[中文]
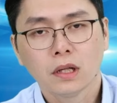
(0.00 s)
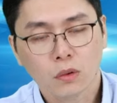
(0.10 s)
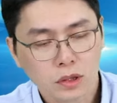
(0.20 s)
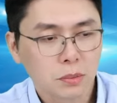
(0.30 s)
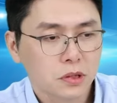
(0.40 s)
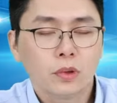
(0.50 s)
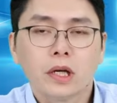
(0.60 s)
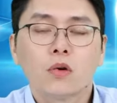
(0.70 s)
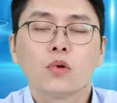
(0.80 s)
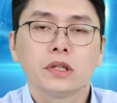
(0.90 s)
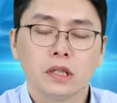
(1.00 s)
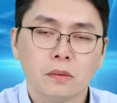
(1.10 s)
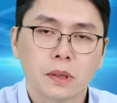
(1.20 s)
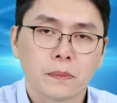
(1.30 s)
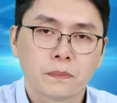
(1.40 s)
那为什么就要过年了
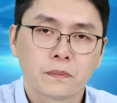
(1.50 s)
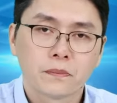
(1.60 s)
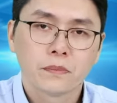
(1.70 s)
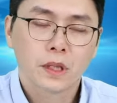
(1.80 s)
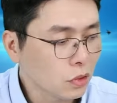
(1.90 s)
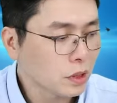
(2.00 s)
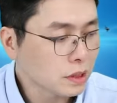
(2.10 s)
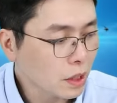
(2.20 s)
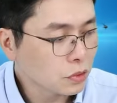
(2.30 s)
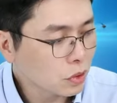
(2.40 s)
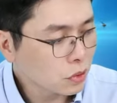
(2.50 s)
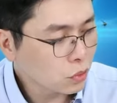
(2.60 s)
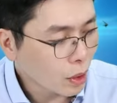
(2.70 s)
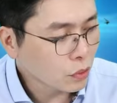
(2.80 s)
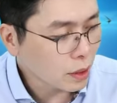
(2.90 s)
嘛？重点在于说，短